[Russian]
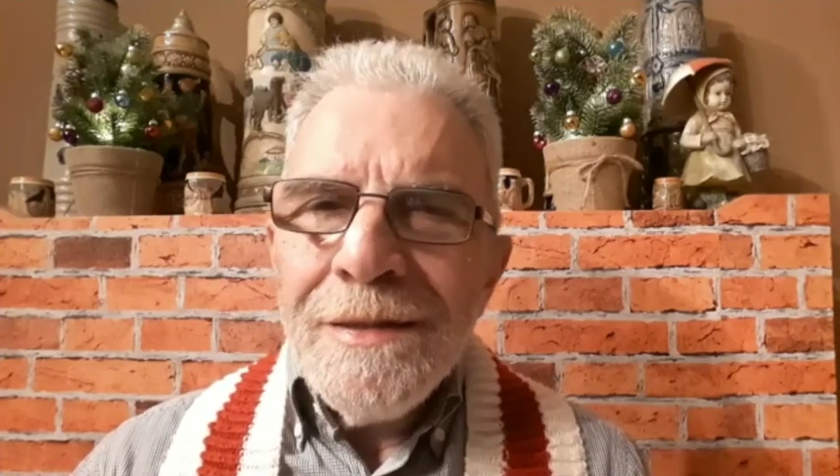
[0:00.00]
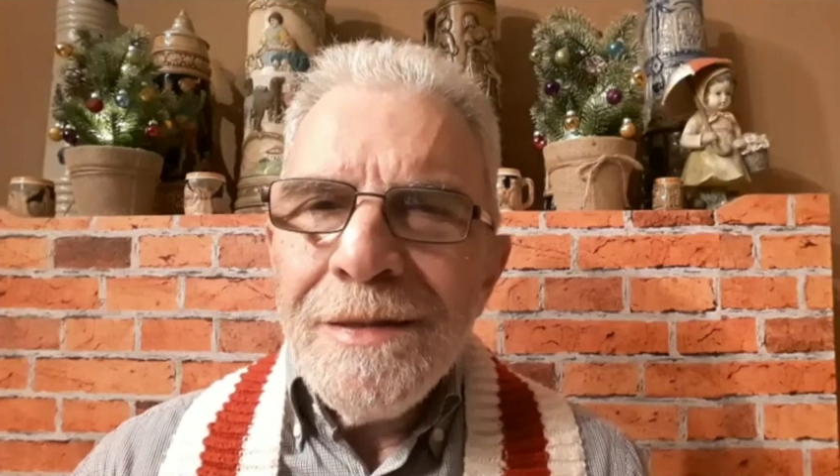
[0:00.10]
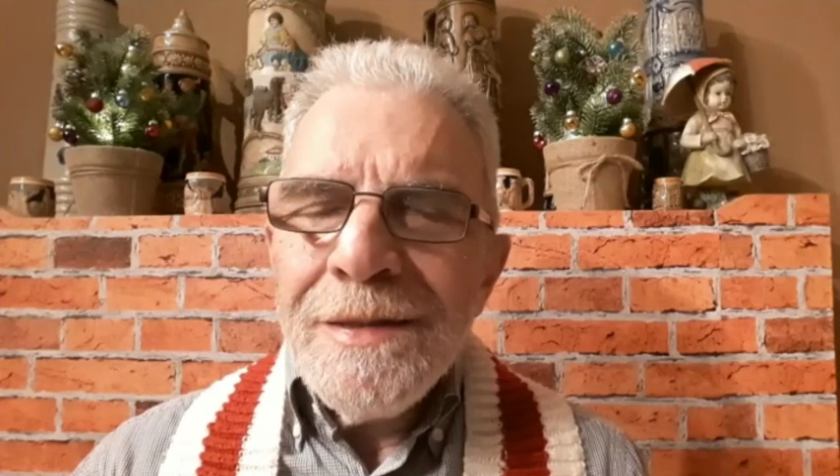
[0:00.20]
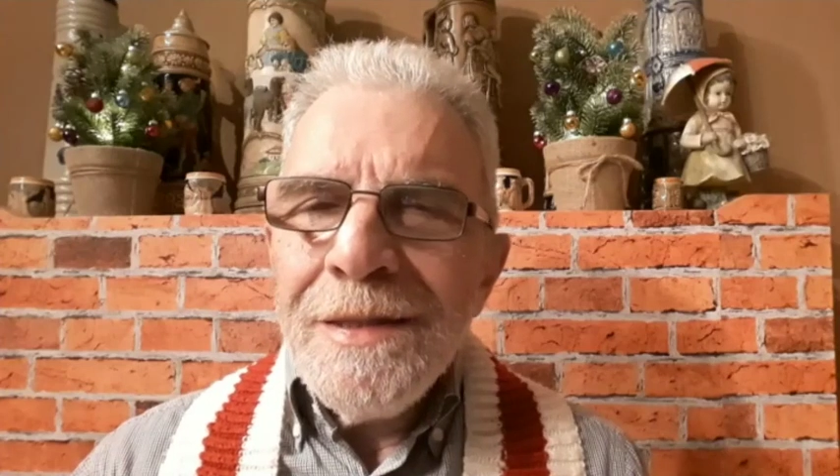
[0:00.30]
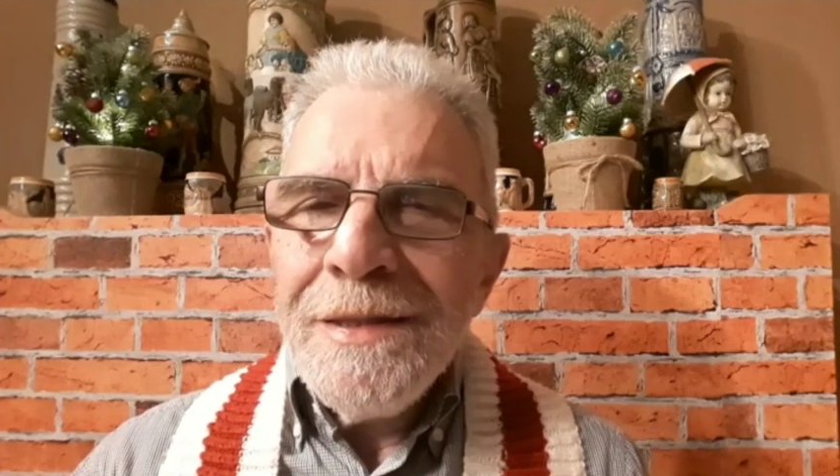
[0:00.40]
и
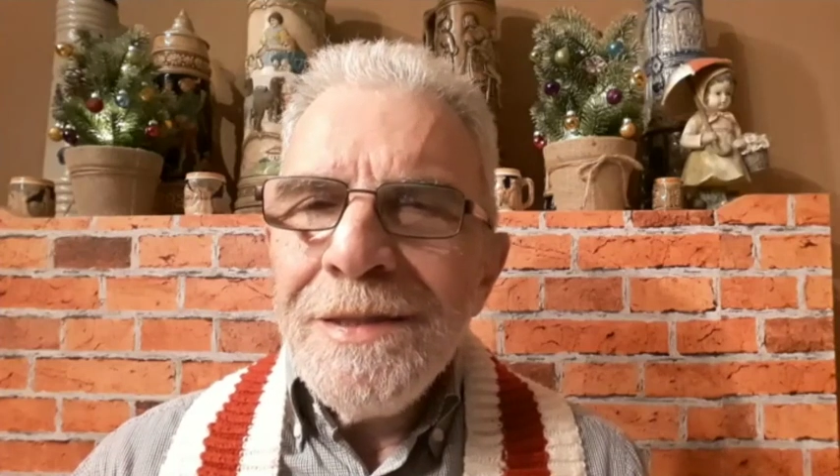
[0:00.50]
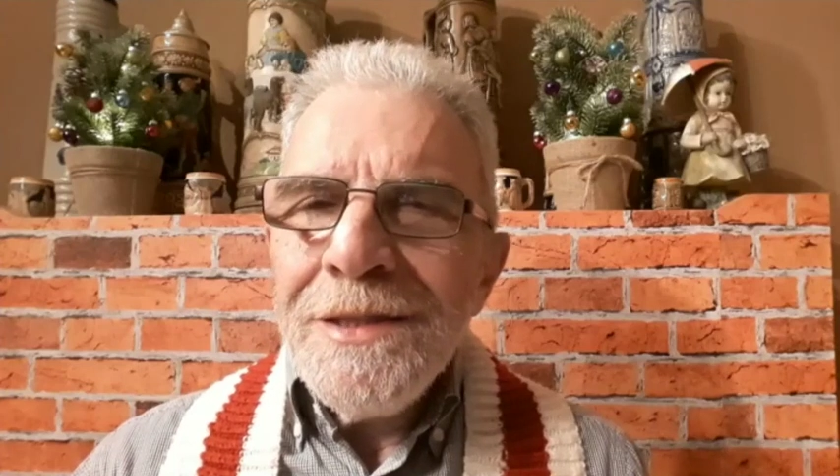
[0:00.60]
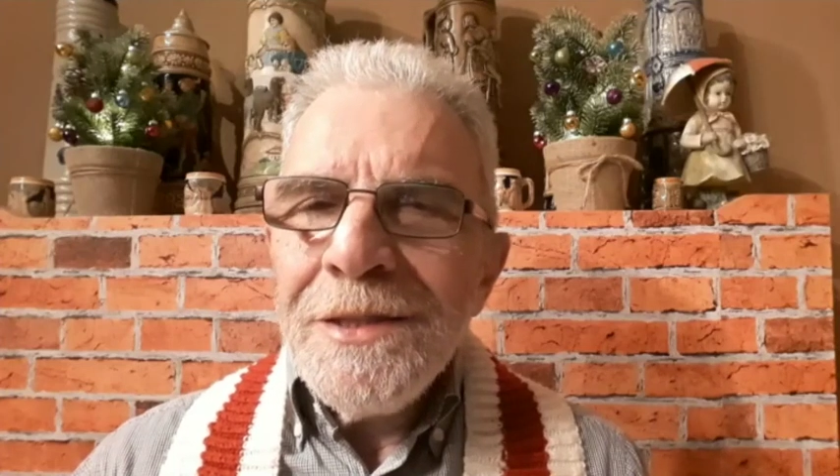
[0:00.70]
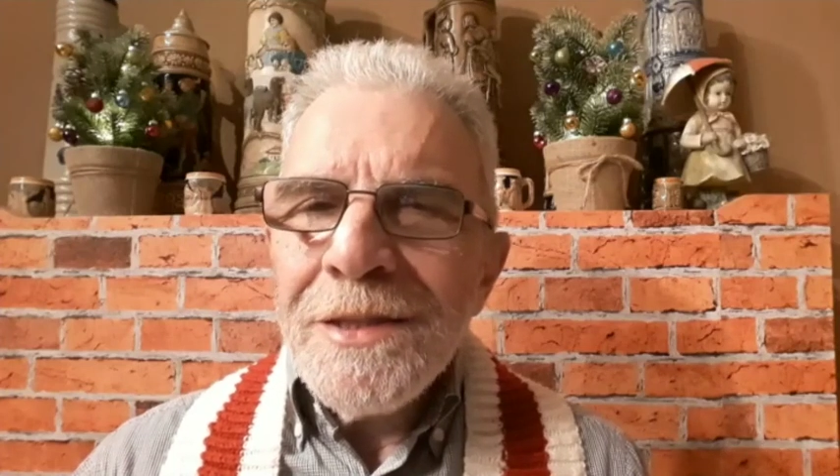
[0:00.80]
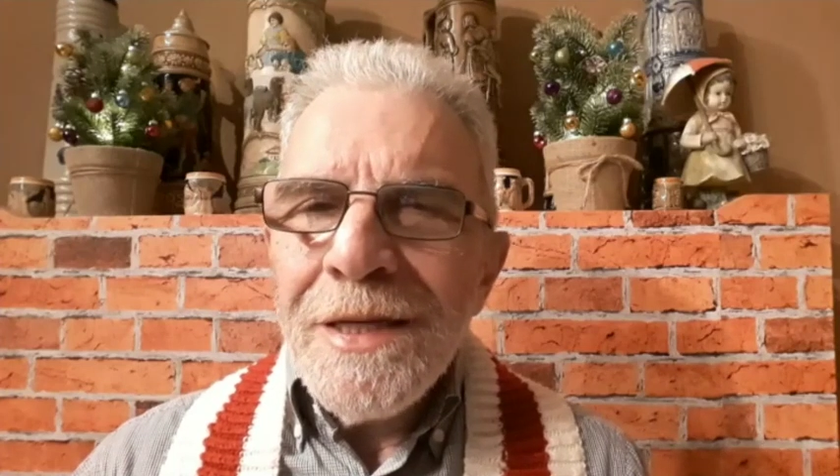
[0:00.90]

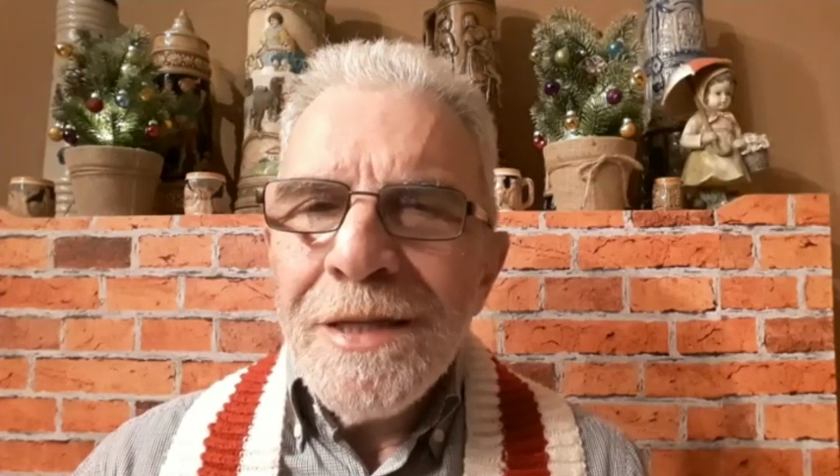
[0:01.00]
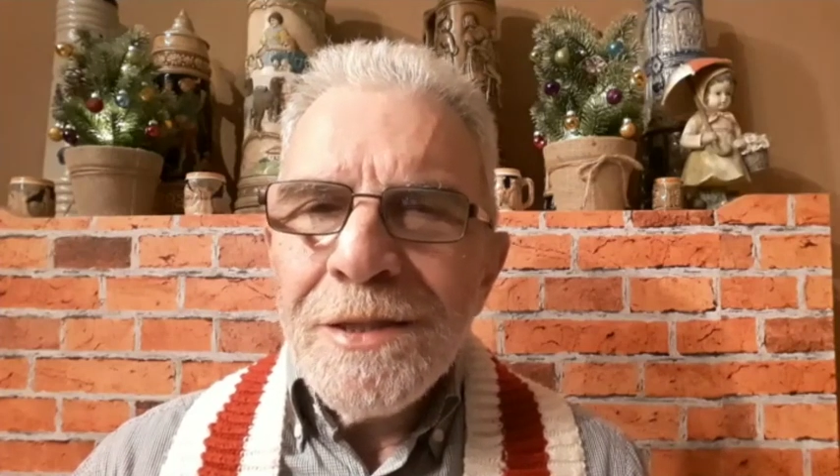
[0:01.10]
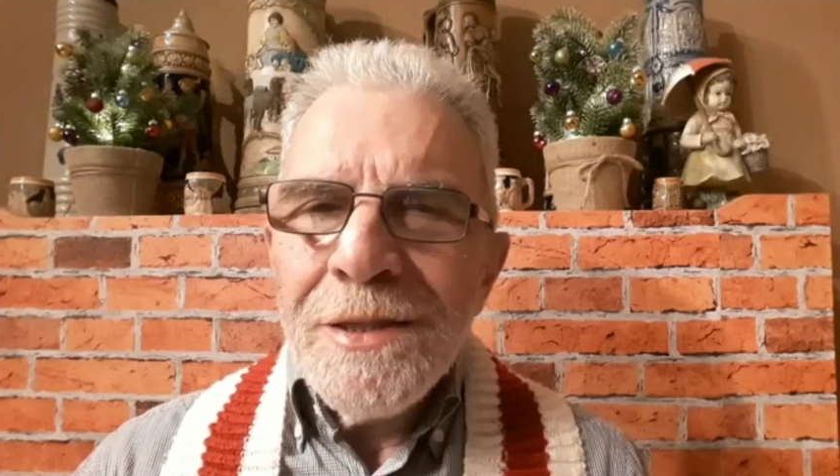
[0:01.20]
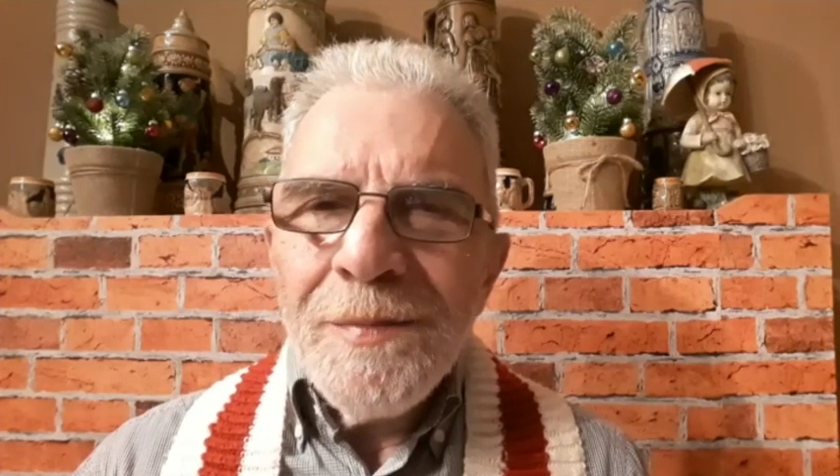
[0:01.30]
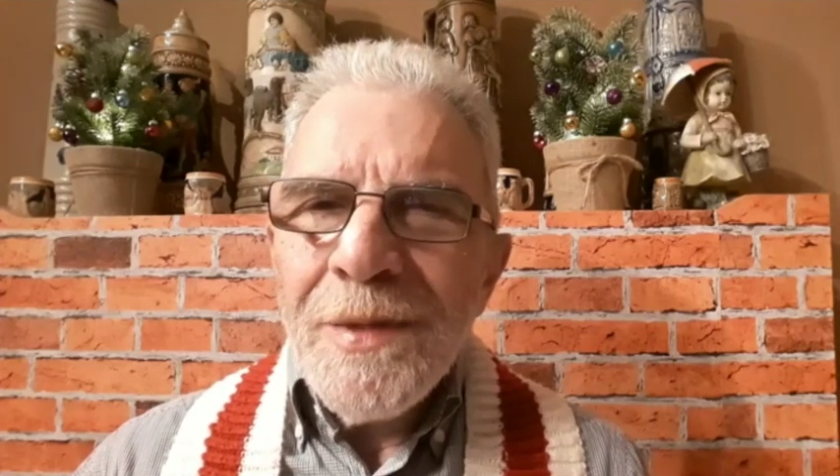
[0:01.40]
стилистические
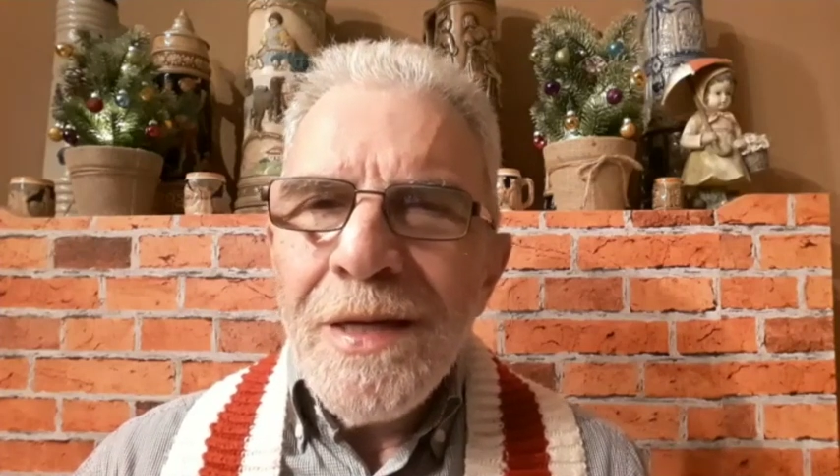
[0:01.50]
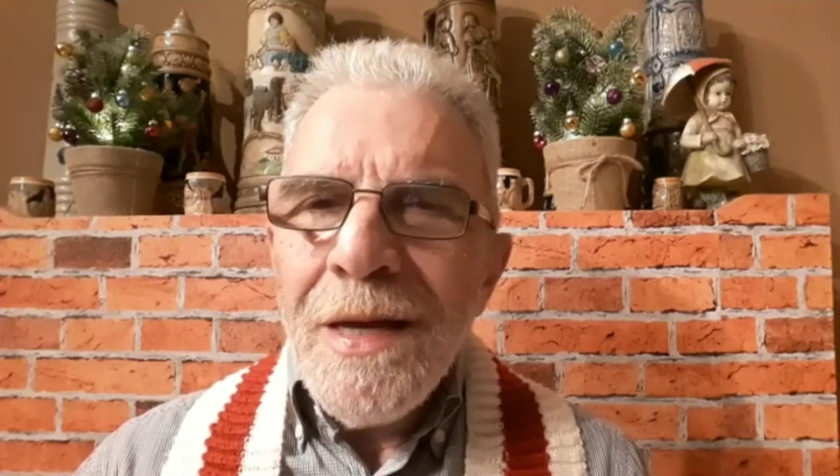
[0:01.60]
ошибки,